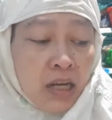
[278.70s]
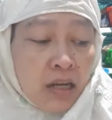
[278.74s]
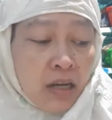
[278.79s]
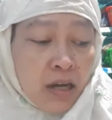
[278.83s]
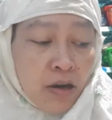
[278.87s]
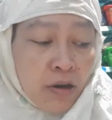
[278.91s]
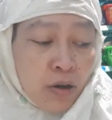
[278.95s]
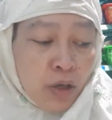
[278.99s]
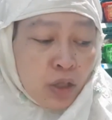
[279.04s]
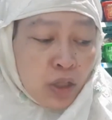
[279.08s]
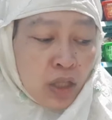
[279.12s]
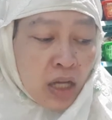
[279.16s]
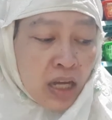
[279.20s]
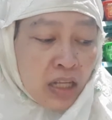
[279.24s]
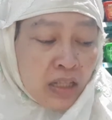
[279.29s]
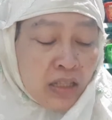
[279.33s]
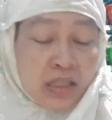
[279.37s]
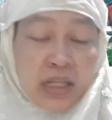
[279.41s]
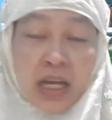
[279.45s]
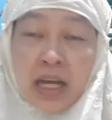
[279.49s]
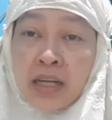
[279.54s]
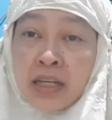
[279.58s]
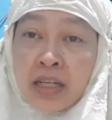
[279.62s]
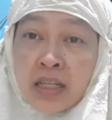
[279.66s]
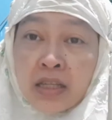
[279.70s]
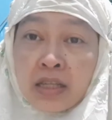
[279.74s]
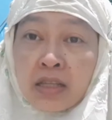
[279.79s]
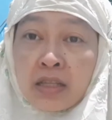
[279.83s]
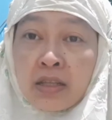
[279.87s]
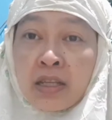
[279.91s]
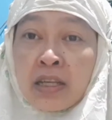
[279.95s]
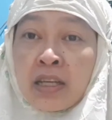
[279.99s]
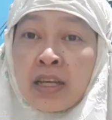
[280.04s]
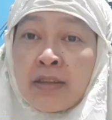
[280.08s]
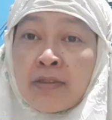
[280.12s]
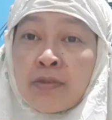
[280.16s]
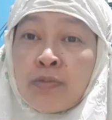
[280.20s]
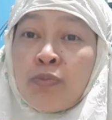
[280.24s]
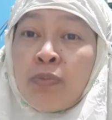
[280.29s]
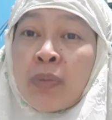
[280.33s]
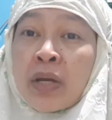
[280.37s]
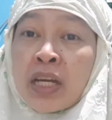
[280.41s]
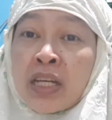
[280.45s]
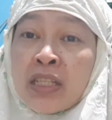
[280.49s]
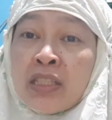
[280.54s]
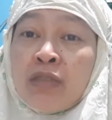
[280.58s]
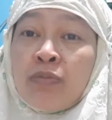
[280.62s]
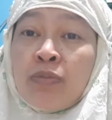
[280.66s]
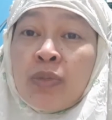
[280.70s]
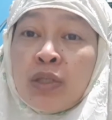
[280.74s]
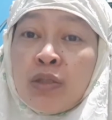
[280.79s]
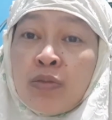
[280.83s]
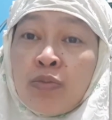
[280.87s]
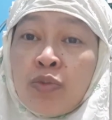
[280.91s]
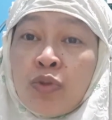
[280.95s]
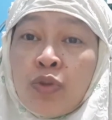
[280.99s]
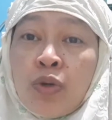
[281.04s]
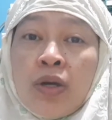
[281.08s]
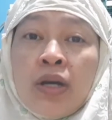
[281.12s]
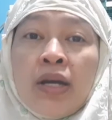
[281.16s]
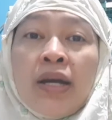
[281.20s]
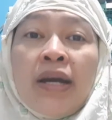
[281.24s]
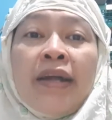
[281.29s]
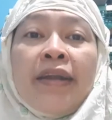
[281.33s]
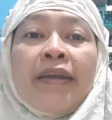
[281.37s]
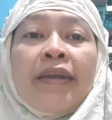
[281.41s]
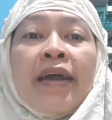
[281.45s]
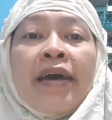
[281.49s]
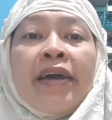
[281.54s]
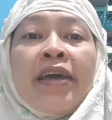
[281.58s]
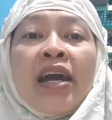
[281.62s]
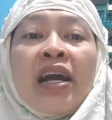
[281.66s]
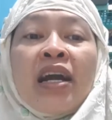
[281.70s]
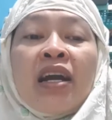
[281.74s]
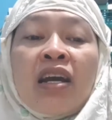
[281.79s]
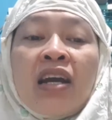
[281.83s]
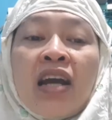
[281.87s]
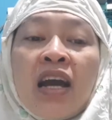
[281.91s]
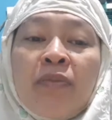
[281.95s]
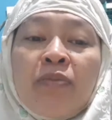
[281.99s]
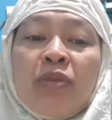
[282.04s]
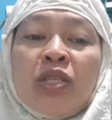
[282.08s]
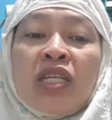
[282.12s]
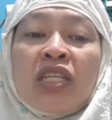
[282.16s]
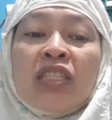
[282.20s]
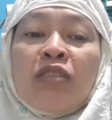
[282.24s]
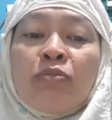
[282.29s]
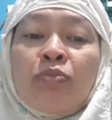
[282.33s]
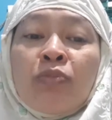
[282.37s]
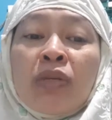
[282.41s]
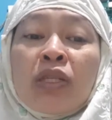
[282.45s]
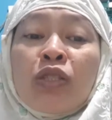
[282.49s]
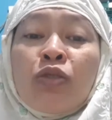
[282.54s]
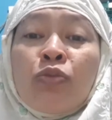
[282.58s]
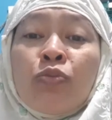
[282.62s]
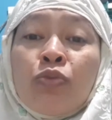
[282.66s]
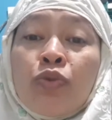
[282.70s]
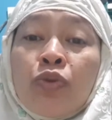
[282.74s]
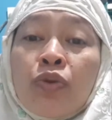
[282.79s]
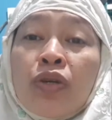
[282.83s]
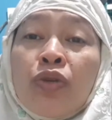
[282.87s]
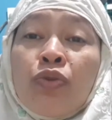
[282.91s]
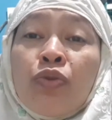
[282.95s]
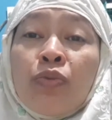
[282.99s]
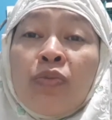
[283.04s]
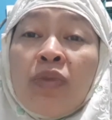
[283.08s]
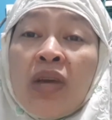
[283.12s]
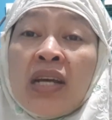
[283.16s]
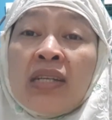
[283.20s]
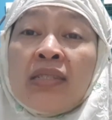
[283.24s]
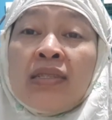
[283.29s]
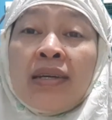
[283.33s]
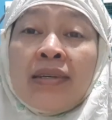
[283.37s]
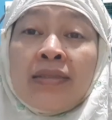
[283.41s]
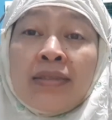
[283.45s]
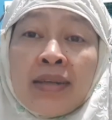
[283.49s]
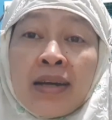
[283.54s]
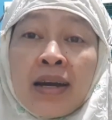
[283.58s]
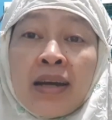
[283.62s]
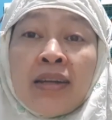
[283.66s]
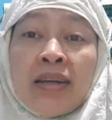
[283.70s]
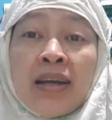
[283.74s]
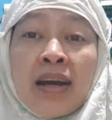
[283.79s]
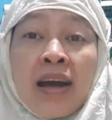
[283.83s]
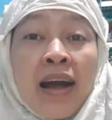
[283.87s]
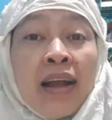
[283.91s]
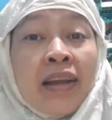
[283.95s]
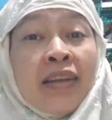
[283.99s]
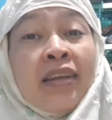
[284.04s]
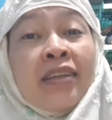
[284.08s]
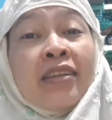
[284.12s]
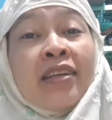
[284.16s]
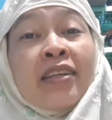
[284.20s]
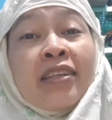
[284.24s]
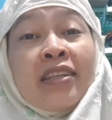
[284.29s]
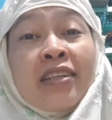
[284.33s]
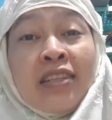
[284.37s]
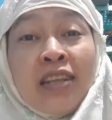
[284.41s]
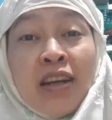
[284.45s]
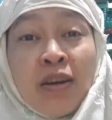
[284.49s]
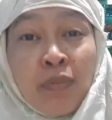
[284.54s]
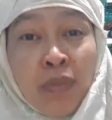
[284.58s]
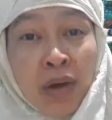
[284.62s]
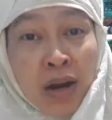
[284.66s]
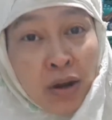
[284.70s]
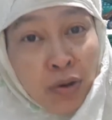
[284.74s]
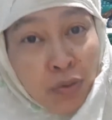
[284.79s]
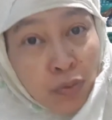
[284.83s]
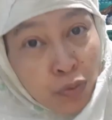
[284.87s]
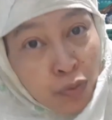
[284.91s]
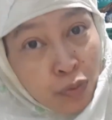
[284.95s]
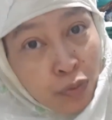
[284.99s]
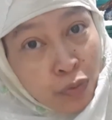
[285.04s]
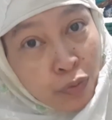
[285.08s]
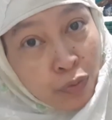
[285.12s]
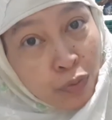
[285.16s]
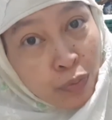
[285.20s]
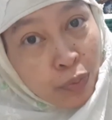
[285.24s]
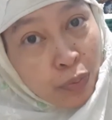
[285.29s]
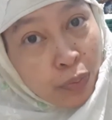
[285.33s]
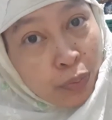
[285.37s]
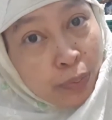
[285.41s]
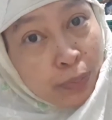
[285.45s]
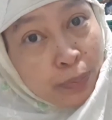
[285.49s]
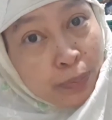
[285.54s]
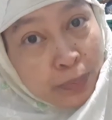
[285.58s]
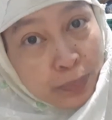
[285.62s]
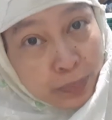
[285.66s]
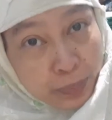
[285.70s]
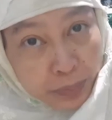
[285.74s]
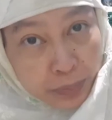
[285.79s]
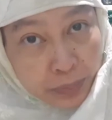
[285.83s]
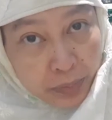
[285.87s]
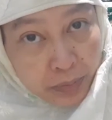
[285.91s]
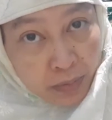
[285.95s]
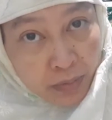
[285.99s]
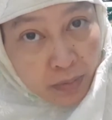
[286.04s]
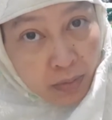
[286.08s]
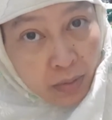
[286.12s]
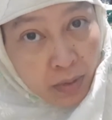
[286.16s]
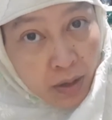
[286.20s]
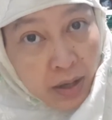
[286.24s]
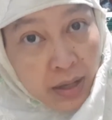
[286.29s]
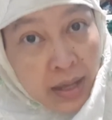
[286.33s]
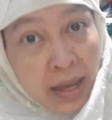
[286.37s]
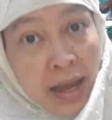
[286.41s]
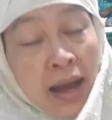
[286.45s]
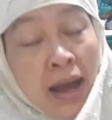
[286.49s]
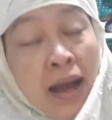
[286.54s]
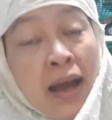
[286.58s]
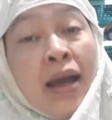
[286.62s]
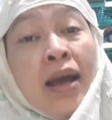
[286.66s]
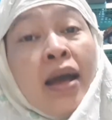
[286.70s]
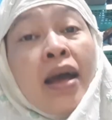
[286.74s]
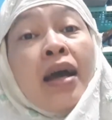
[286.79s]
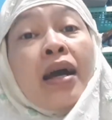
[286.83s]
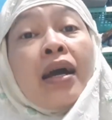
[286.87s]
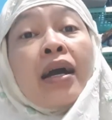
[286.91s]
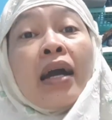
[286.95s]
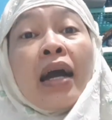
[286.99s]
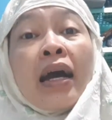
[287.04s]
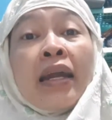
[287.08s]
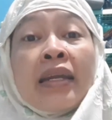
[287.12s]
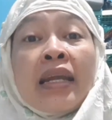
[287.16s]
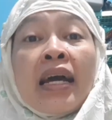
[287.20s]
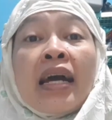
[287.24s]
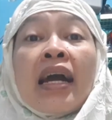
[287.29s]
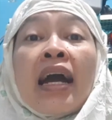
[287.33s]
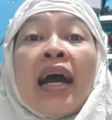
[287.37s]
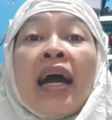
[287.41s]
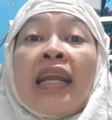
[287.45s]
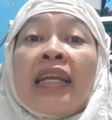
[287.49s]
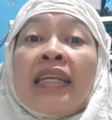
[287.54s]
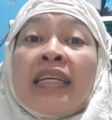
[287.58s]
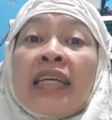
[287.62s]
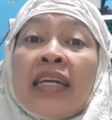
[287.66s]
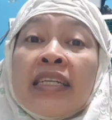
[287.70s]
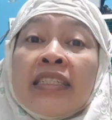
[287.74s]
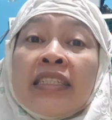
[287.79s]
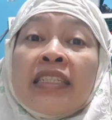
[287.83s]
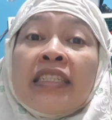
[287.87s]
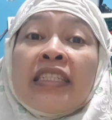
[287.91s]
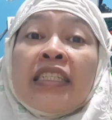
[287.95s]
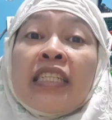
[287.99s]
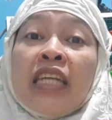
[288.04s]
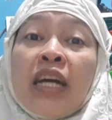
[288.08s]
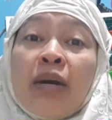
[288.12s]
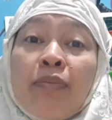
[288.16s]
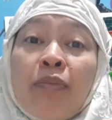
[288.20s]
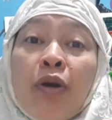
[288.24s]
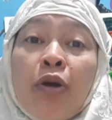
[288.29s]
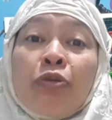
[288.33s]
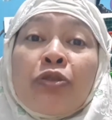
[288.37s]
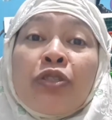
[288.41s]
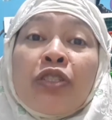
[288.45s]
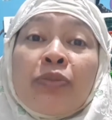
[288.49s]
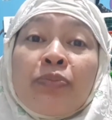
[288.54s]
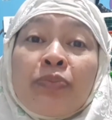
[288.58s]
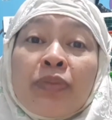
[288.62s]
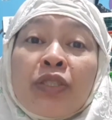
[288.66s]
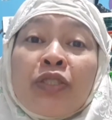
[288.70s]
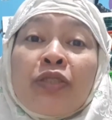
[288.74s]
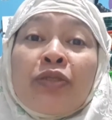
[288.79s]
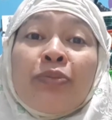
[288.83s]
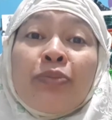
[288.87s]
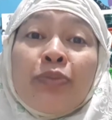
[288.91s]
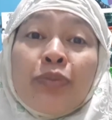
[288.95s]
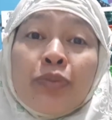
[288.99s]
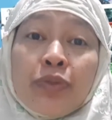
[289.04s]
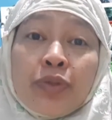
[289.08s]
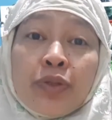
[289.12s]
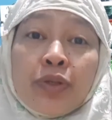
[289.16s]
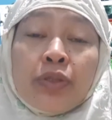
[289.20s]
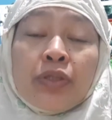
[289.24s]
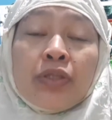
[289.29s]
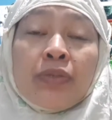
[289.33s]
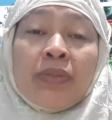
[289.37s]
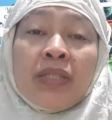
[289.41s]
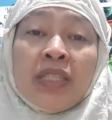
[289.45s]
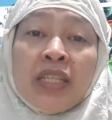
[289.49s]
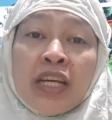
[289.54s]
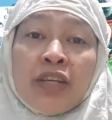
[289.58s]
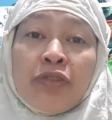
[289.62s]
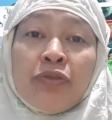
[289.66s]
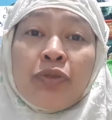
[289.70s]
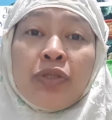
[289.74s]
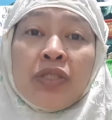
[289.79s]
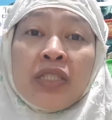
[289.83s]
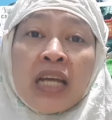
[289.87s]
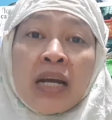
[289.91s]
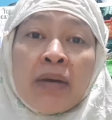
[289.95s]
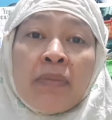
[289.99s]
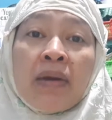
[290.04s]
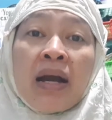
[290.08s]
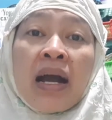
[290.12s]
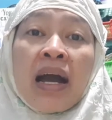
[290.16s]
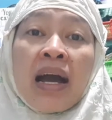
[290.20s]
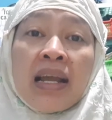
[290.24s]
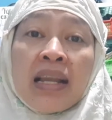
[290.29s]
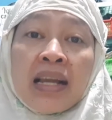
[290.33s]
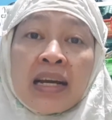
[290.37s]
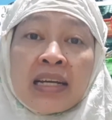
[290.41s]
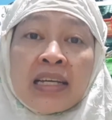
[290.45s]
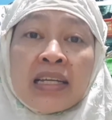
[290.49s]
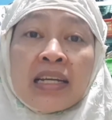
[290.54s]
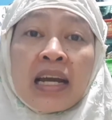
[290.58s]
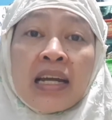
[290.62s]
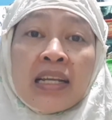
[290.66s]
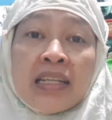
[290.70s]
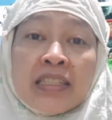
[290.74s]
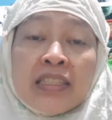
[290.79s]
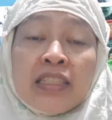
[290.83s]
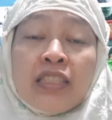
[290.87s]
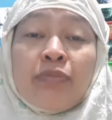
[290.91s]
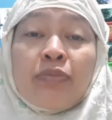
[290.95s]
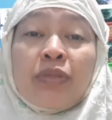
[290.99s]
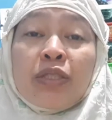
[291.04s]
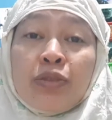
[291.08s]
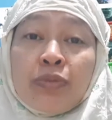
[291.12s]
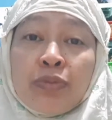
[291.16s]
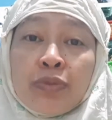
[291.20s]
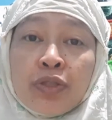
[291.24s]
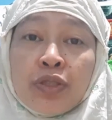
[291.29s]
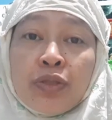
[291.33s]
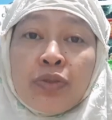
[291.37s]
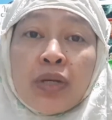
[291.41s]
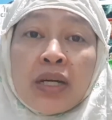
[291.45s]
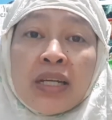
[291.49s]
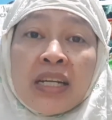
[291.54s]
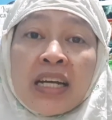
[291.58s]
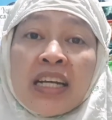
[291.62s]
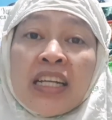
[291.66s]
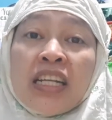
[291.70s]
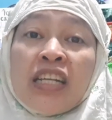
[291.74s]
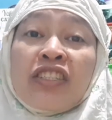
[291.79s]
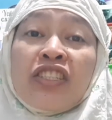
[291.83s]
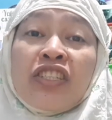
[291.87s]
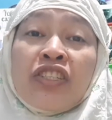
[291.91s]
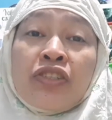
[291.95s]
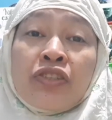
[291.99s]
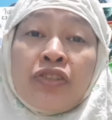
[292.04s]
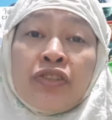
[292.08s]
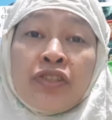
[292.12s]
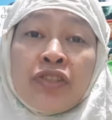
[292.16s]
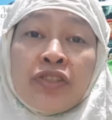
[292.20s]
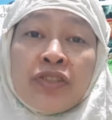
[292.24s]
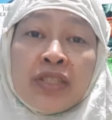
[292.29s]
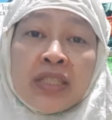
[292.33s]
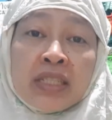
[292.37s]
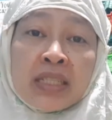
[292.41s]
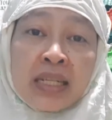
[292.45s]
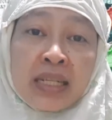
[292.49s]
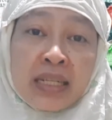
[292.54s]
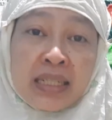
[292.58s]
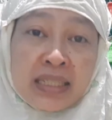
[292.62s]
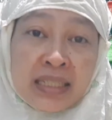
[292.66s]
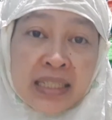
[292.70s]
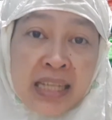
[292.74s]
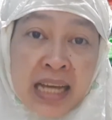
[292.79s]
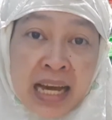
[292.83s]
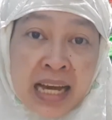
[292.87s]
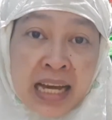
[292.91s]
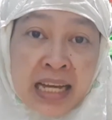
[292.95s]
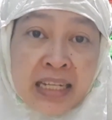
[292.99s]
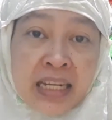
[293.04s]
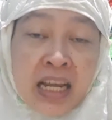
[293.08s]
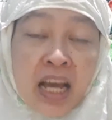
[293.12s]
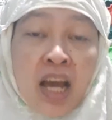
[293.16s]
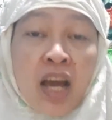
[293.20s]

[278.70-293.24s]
kalau saat sakit ingin pengen cepat sembuh nah yang nggak bisa cepat sembuh itu biasanya karena kaliannya tidak mau ya karena kaliannya tidak mau cepat sembuh. Sebenarnya itu sih yang menghalangi kalian cepat sembuh itu kadang-kadang psikologis kalian,